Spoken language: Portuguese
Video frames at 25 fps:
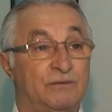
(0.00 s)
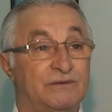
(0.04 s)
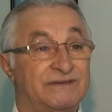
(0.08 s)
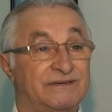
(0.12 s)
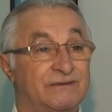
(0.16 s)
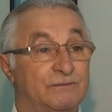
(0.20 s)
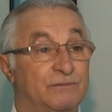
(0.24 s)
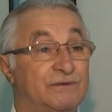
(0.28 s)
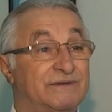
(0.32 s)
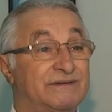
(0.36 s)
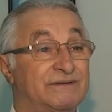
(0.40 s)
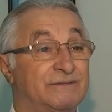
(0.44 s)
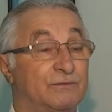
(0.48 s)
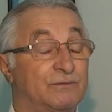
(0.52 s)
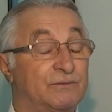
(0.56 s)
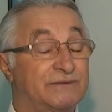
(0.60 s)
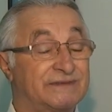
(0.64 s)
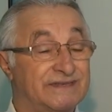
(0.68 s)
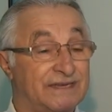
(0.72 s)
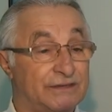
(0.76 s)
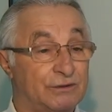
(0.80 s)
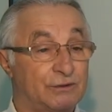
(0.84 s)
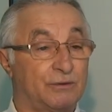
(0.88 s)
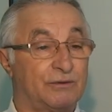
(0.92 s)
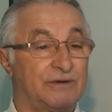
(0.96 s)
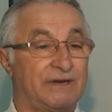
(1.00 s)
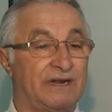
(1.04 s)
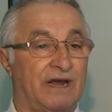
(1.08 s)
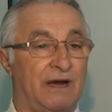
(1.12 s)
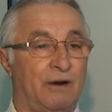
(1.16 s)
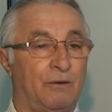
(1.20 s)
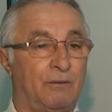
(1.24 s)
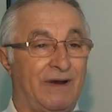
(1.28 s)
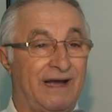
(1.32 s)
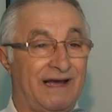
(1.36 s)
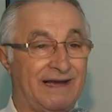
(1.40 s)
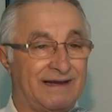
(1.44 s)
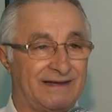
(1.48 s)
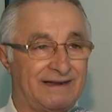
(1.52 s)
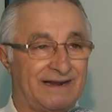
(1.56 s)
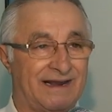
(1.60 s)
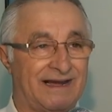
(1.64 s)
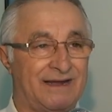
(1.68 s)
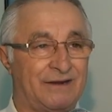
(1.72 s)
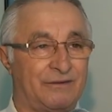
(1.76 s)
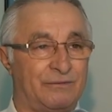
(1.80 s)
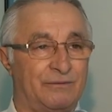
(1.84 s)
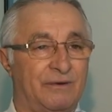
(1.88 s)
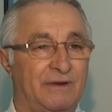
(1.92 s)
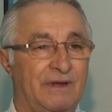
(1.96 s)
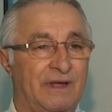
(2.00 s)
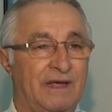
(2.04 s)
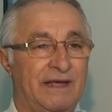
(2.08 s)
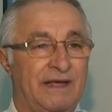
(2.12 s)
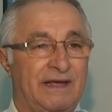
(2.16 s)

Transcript: o, o setorial agrário